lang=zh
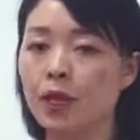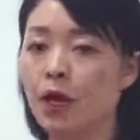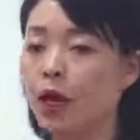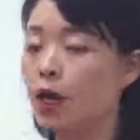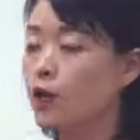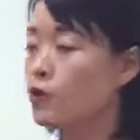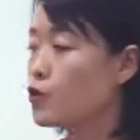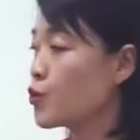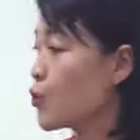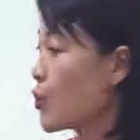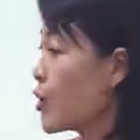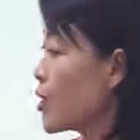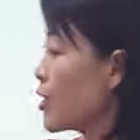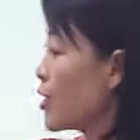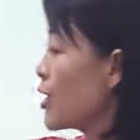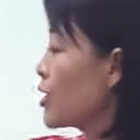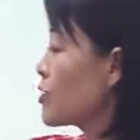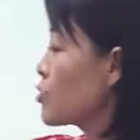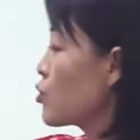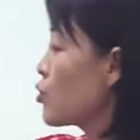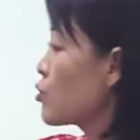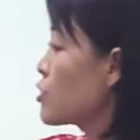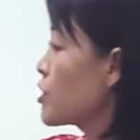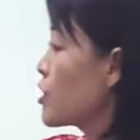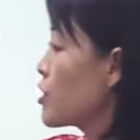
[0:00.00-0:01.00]
好，所以
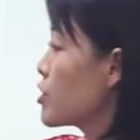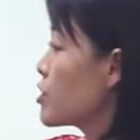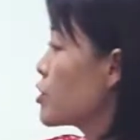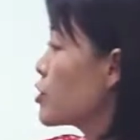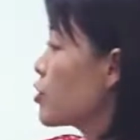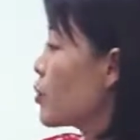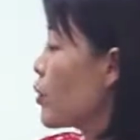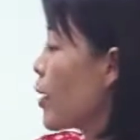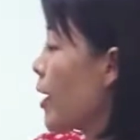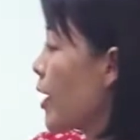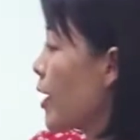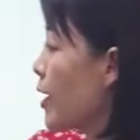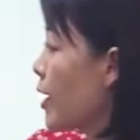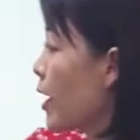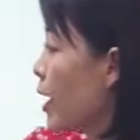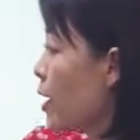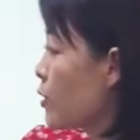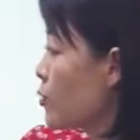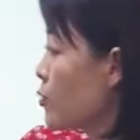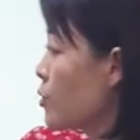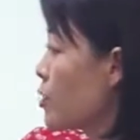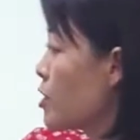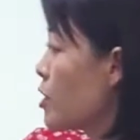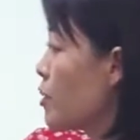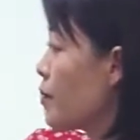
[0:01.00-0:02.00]
呢就解释为
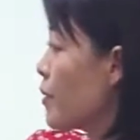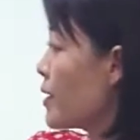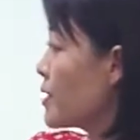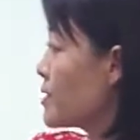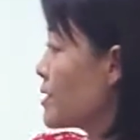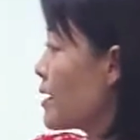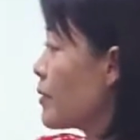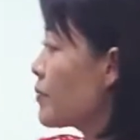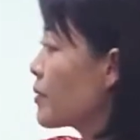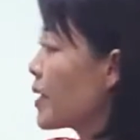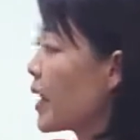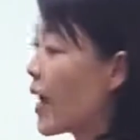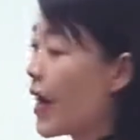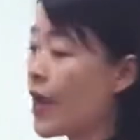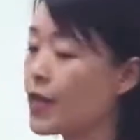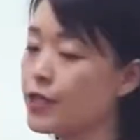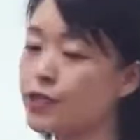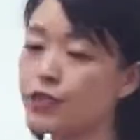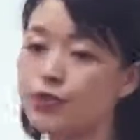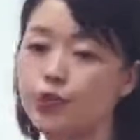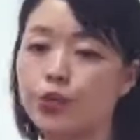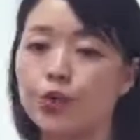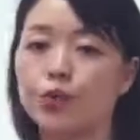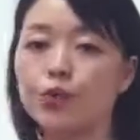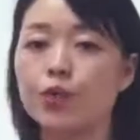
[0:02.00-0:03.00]
啊，与日本相比，还
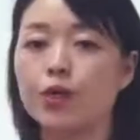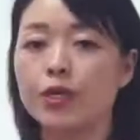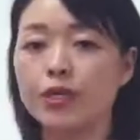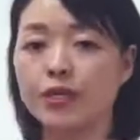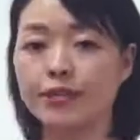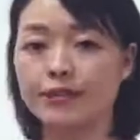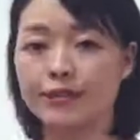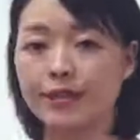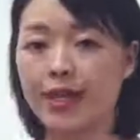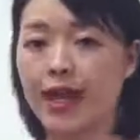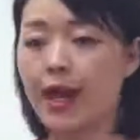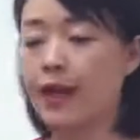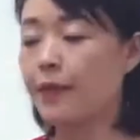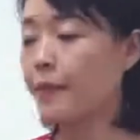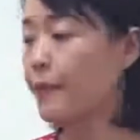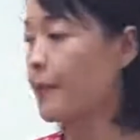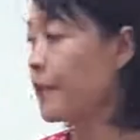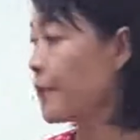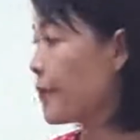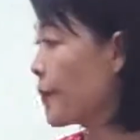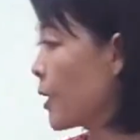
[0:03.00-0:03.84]
是中国更大。